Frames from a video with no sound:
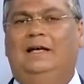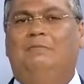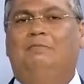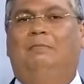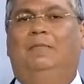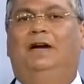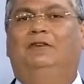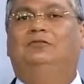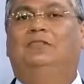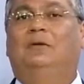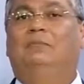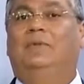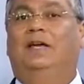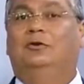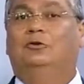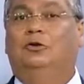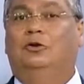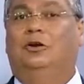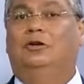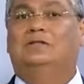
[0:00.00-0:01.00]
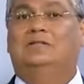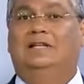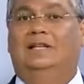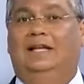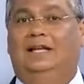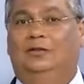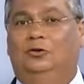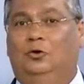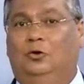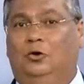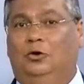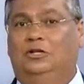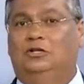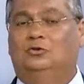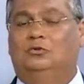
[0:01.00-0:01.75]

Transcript: mas também dos nossos senadores,